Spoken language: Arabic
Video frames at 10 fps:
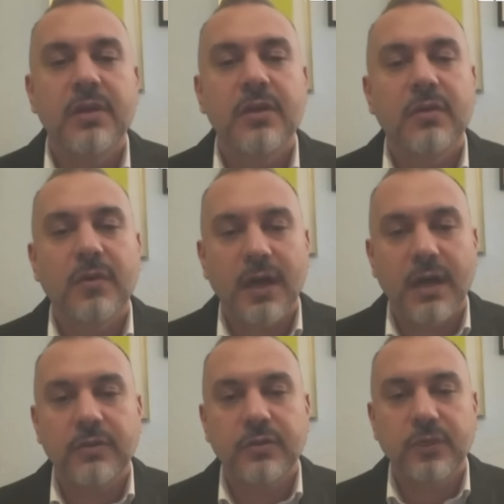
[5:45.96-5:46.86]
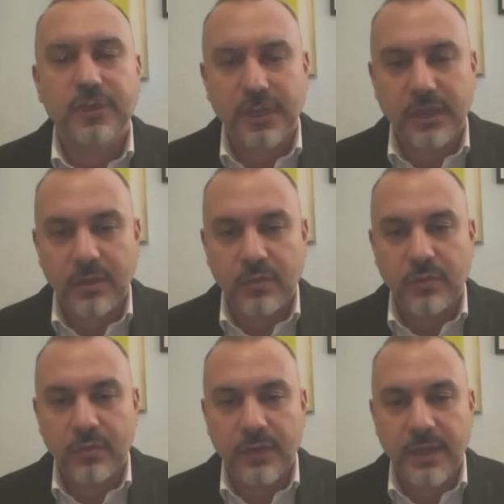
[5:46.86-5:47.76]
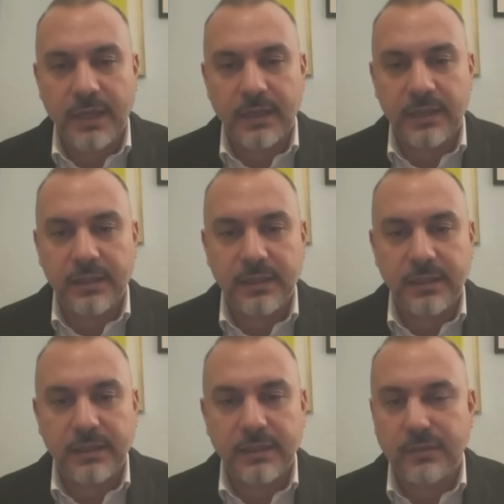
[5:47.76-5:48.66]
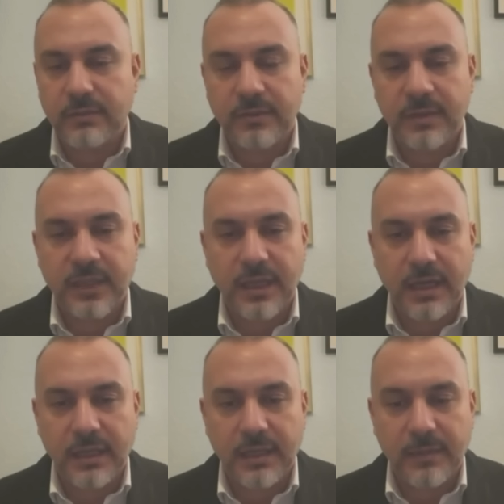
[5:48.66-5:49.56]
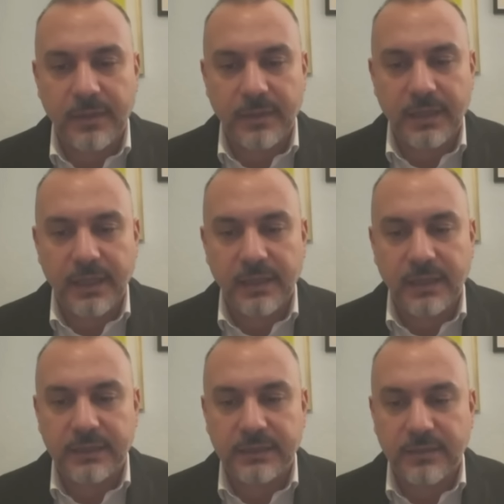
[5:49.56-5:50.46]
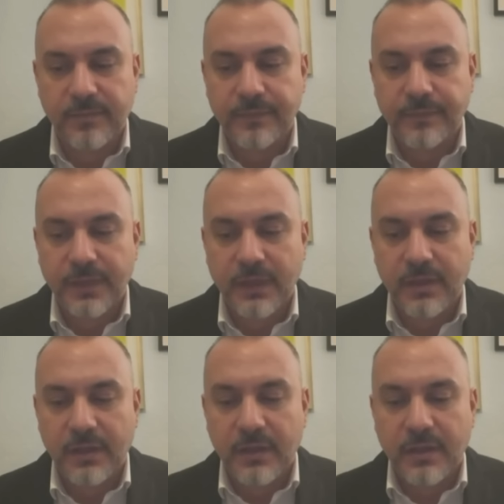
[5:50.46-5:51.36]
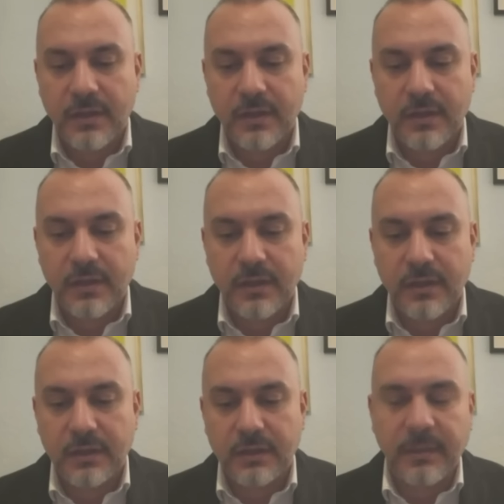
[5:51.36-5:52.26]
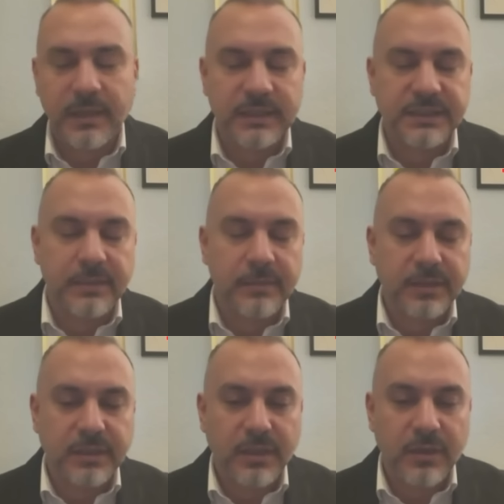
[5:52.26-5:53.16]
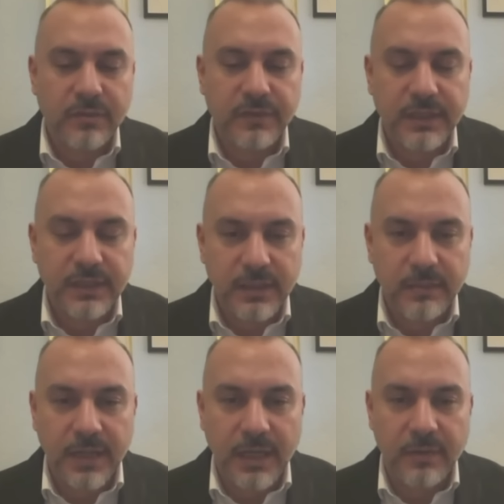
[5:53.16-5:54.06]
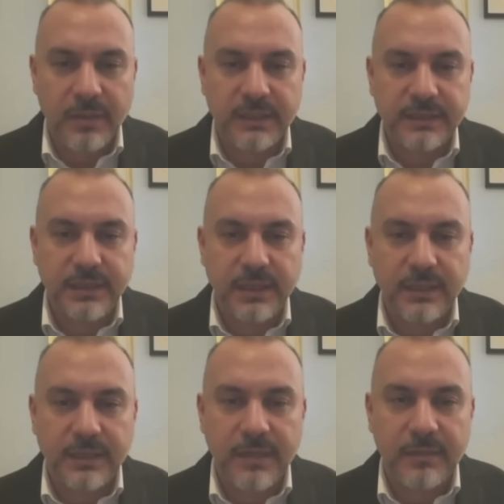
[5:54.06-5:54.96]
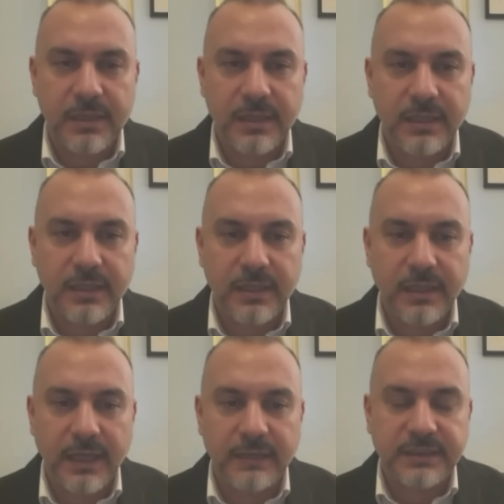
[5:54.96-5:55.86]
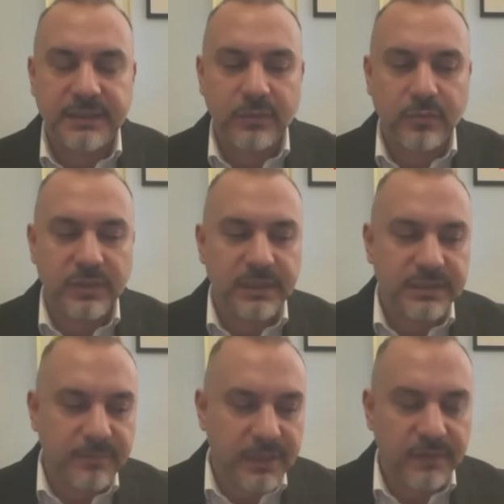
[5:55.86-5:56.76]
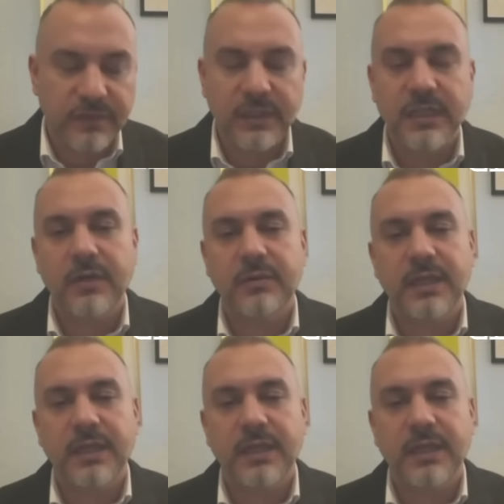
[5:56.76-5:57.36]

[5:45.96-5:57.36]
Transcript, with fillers: واخذوه وشنقوه يعني آه، وانتهى الامر بهي اللحظه آه، آه، طبعا القصة ما بتنتهي هون في كثير من حوادث الأعدام اللي اللي حدثت واللي سمعنا فيها واللي نحن